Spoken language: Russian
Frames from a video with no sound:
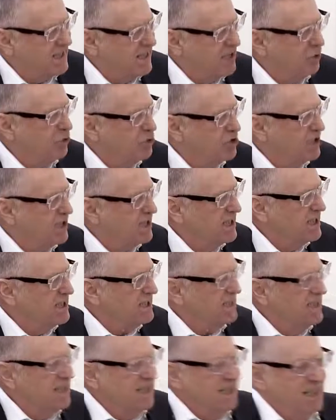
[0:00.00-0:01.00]
Их уже
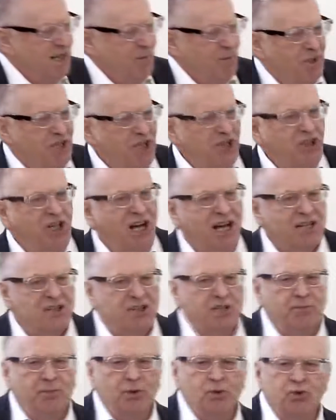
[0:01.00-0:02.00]
нет. Под эти
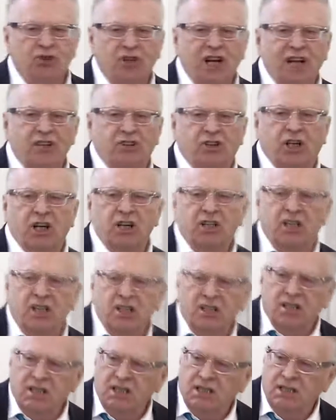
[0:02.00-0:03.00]
акции получают
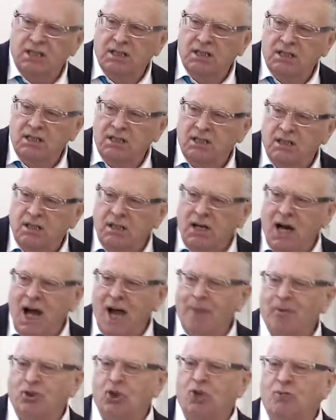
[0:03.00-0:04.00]
кредит,
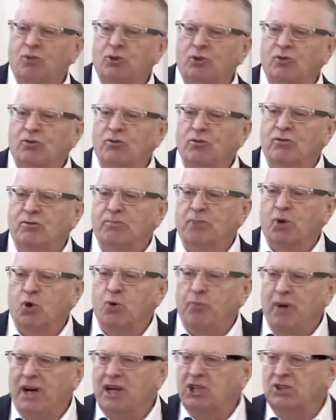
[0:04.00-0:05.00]
а потом эту,
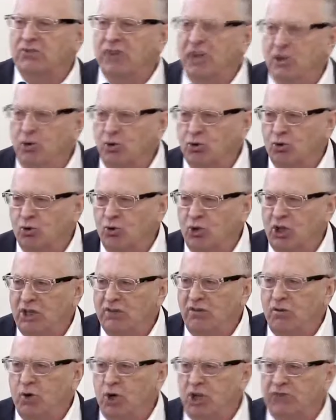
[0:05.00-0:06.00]
покупают валюту и
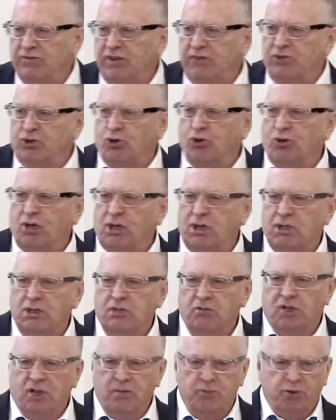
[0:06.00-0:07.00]
выводят в офшоры.
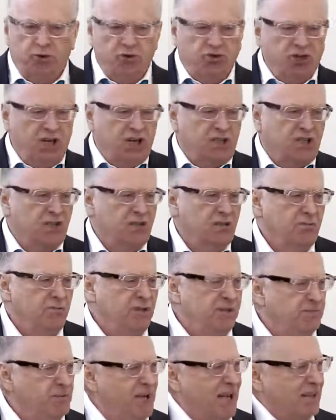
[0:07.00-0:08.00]
Вот им сюжет.
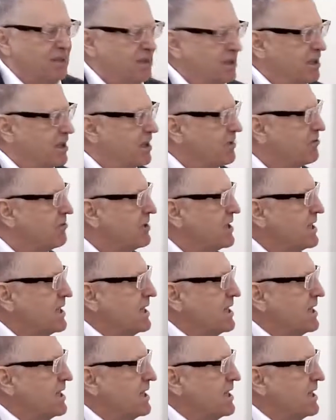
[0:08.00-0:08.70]
Бесплатно дают.